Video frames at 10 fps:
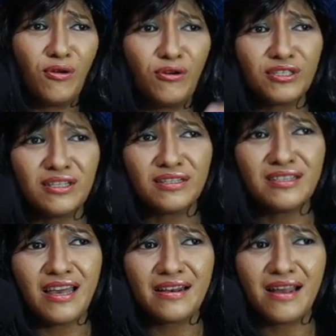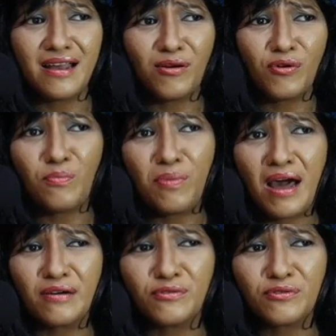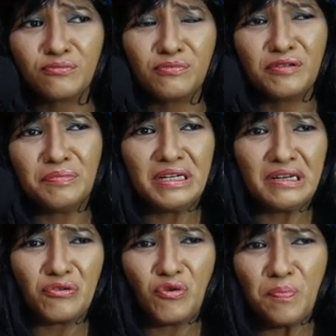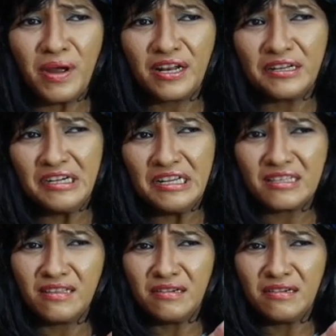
lo sengsara lo bangkrut bener-bener gue pengen ngeliat